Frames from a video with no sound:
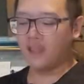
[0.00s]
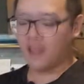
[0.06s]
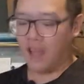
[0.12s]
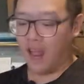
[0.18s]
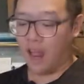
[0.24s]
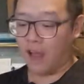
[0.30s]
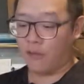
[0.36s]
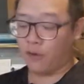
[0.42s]

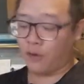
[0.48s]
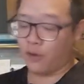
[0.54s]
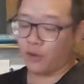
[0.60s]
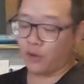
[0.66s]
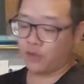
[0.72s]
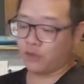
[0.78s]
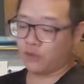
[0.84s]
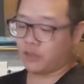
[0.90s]
那风
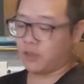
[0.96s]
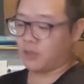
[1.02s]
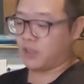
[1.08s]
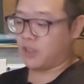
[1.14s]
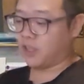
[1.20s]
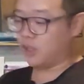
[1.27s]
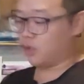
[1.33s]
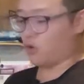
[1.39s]
味叙述上面
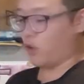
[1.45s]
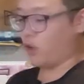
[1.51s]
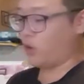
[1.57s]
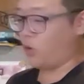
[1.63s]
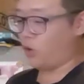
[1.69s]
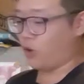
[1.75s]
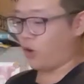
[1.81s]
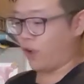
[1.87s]
写水
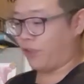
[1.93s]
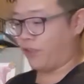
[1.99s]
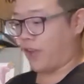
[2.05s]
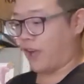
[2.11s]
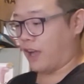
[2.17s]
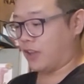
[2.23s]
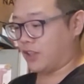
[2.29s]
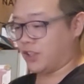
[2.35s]
果软
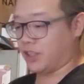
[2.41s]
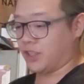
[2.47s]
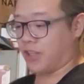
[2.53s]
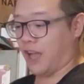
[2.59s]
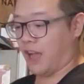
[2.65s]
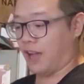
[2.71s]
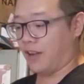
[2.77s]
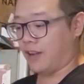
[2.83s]
糖蔗
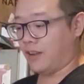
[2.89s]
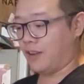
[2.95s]
糖，